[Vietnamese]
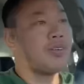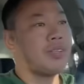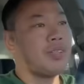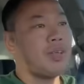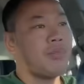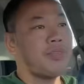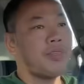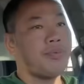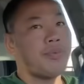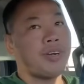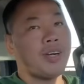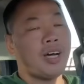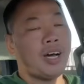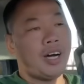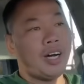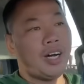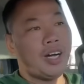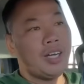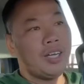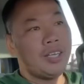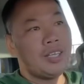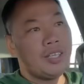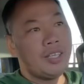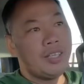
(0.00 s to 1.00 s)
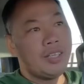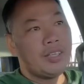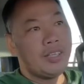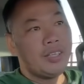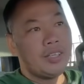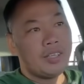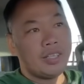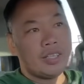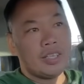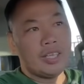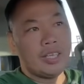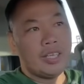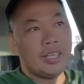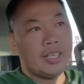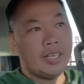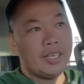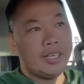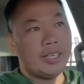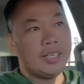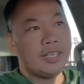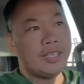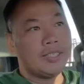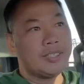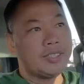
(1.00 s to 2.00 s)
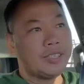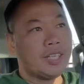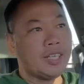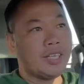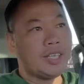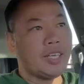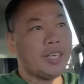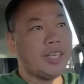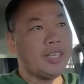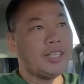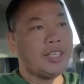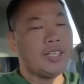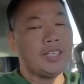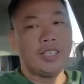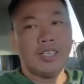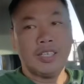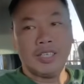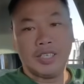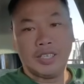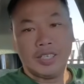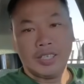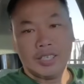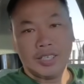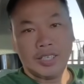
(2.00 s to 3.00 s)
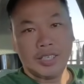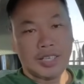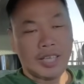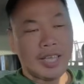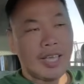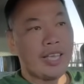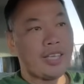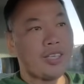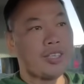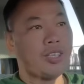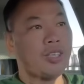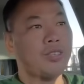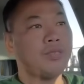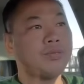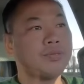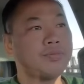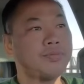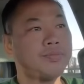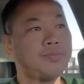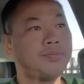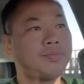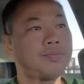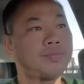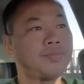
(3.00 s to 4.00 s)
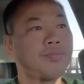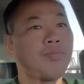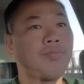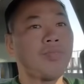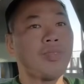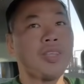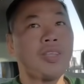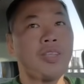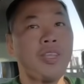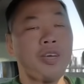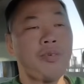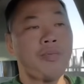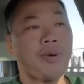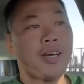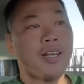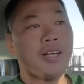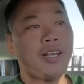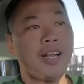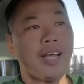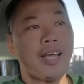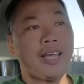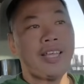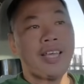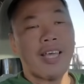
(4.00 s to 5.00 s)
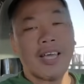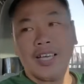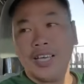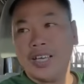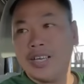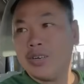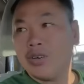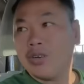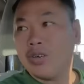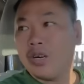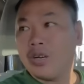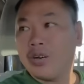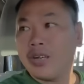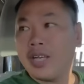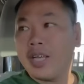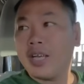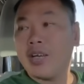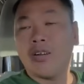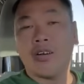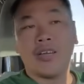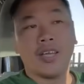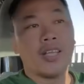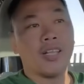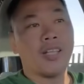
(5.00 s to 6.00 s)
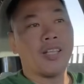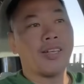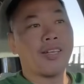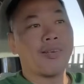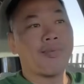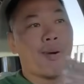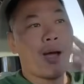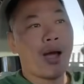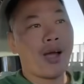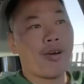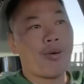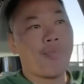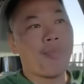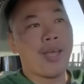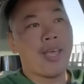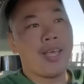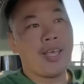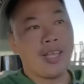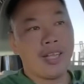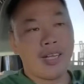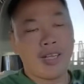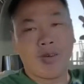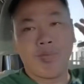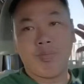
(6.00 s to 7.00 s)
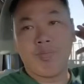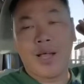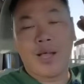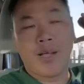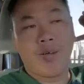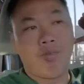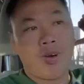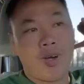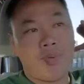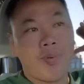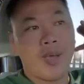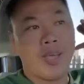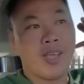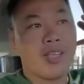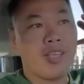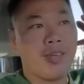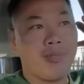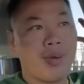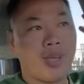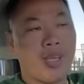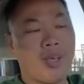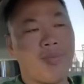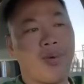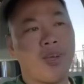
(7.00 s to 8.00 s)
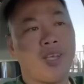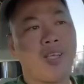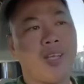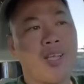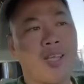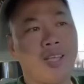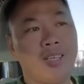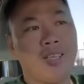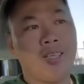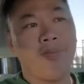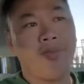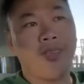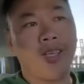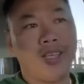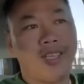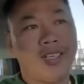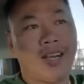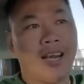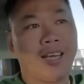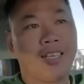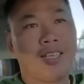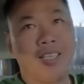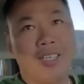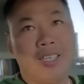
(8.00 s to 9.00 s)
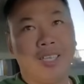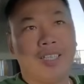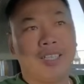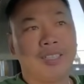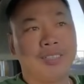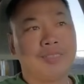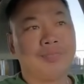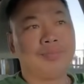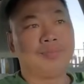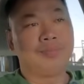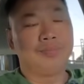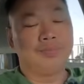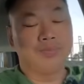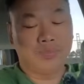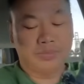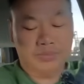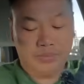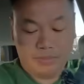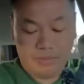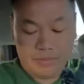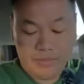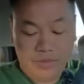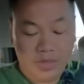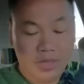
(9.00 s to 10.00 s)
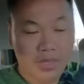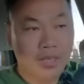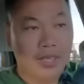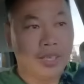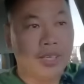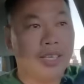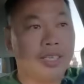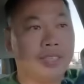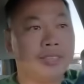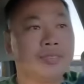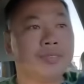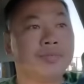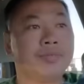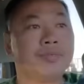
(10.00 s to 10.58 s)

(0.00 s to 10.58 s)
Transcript: giống như màu đỏ thì cái này thì nó, nó khác một chút nhưng mà nó lại ngắn hơn cũng Golden ghế Golden ghế thì băng qua biển cái này cũng băng qua biển nhưng mà cái cái này cái giống cái rạch vậy đó thấy không